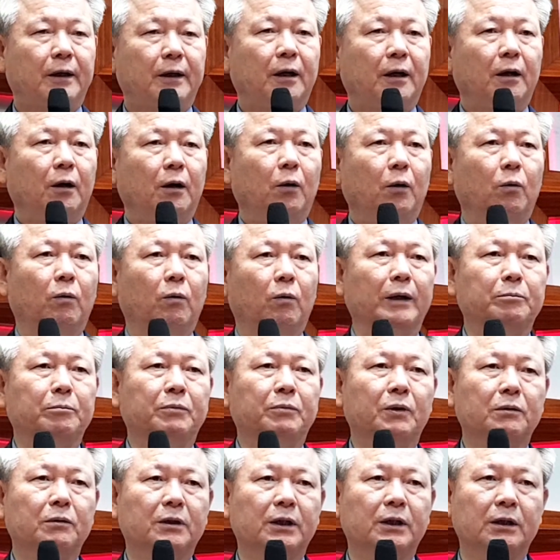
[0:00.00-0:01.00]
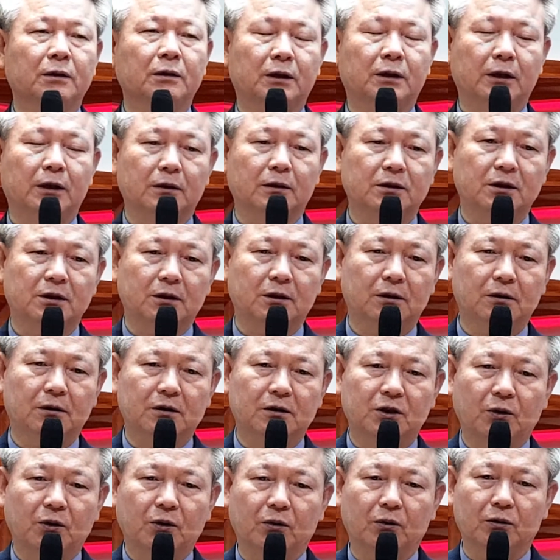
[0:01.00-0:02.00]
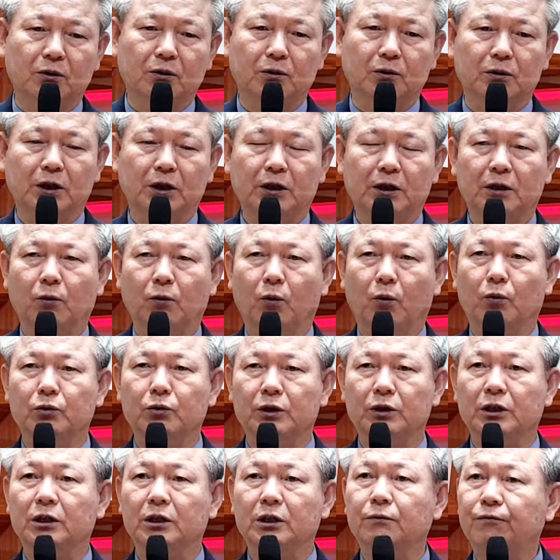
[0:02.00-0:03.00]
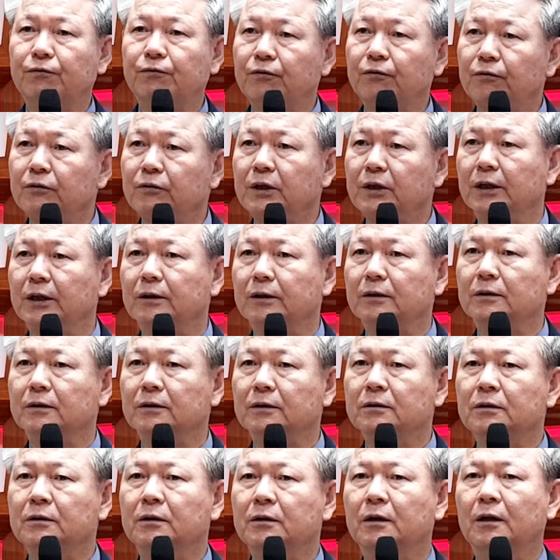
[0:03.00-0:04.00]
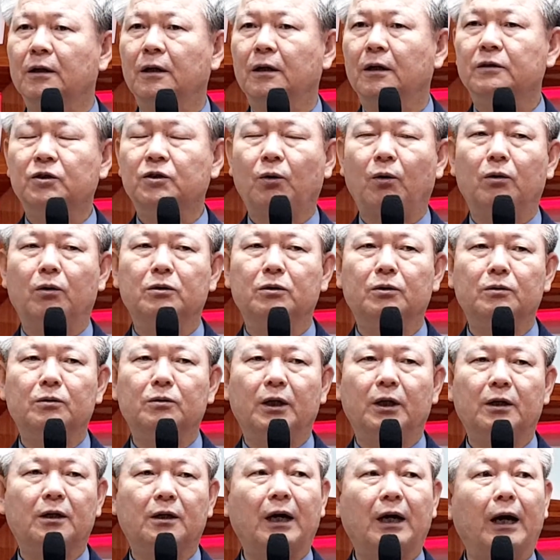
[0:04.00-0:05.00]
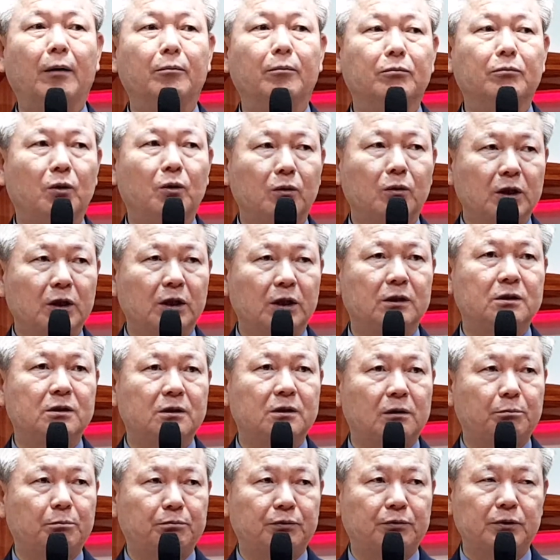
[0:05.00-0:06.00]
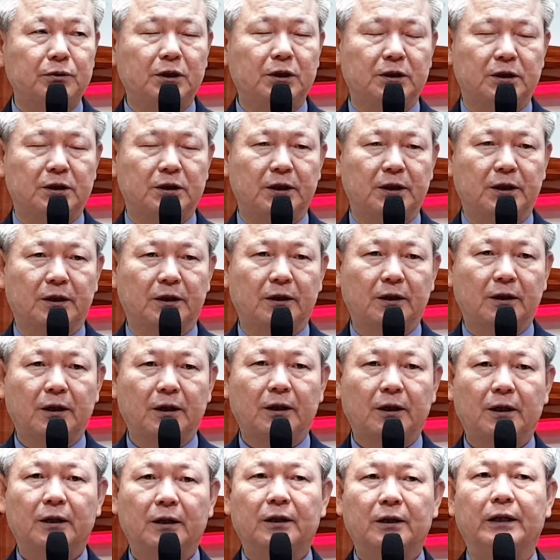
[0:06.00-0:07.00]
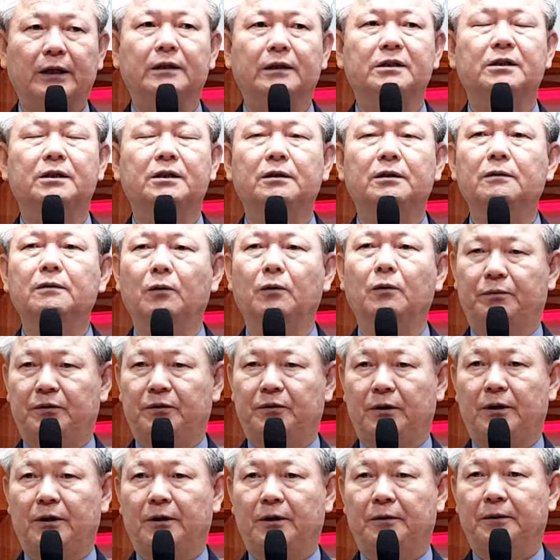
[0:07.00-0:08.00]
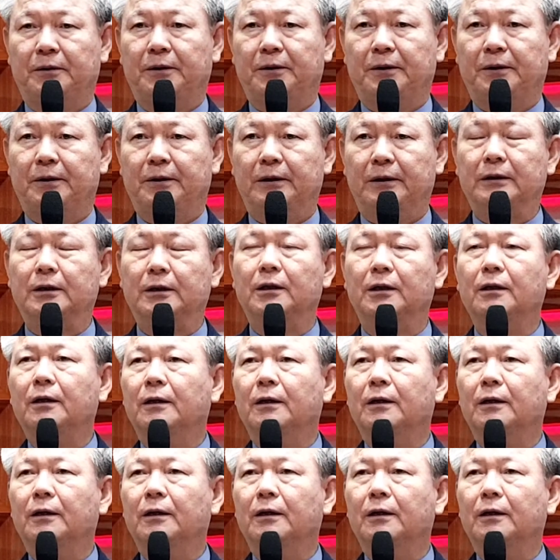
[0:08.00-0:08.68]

완벽한 계시인 성경이 온 이후에는 성령의 감동이 있을 뿐이지 계시는 없어요. 그러니까